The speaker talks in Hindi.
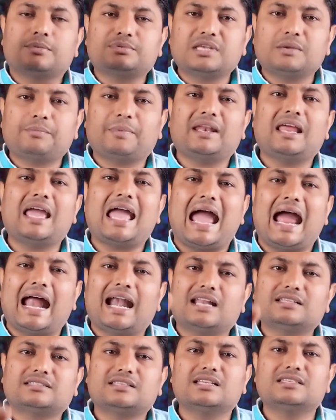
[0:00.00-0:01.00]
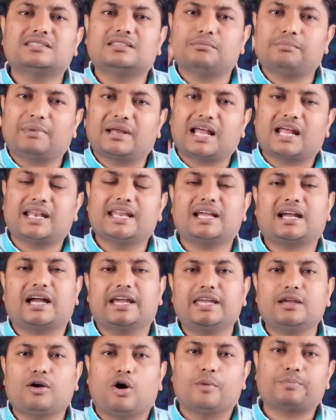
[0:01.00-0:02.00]
सबसे पहले एडसेंस बनाने
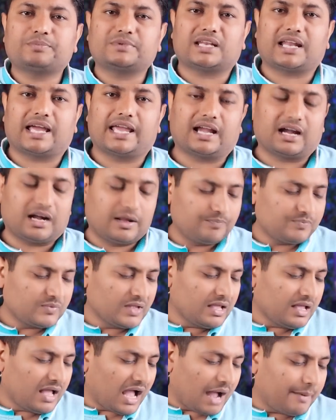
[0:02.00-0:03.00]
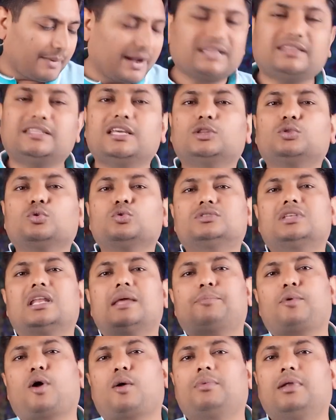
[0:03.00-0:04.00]
का ही ऑप्शन आएगा अब आती है
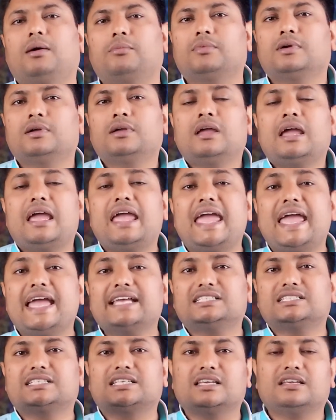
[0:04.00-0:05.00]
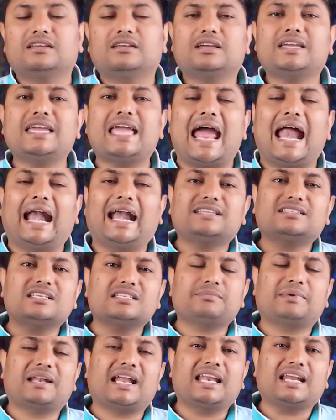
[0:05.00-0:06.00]
दूसरी प्रॉब्लम एज की कि
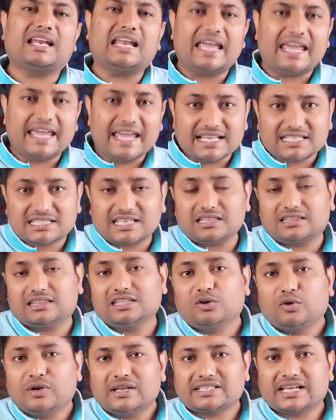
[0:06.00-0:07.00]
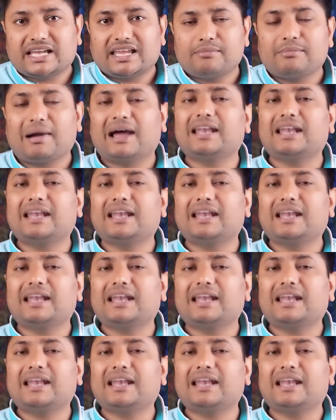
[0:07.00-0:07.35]
एडसेंस बनाने के लिए एज कितनी होनी चाहिए